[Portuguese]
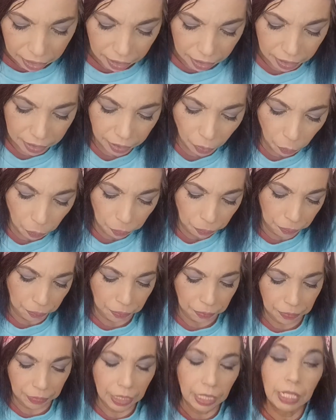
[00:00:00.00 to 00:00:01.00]
Então,
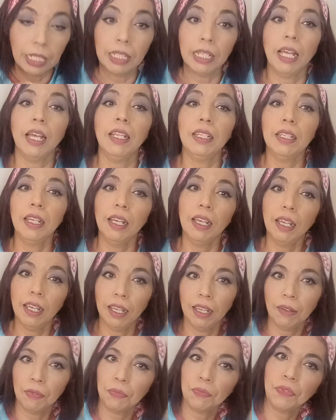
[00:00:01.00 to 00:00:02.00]
lá
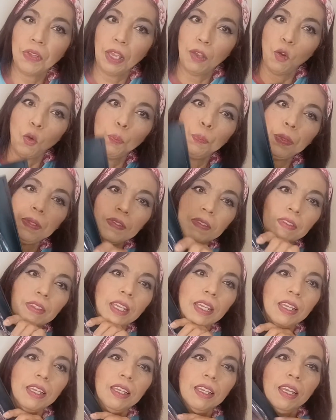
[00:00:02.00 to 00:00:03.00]
na Phelps,
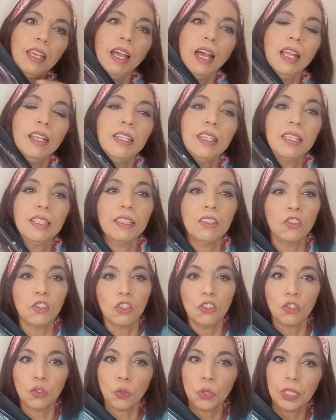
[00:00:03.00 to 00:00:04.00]
né? Além da
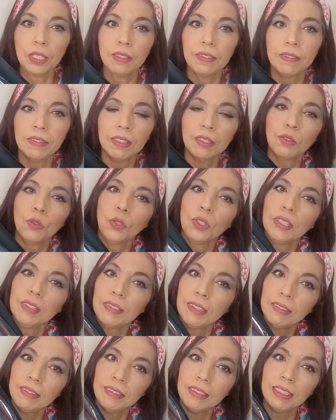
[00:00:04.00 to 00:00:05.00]
gente conhecer
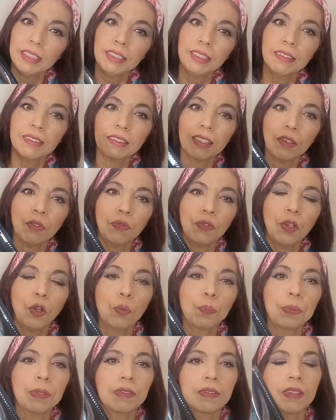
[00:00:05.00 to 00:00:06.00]
todas as linhas que a
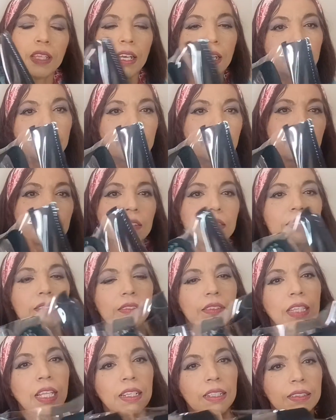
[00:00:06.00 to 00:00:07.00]
Phelps tá,
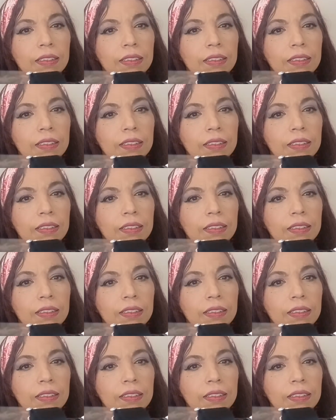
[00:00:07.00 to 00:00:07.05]
tá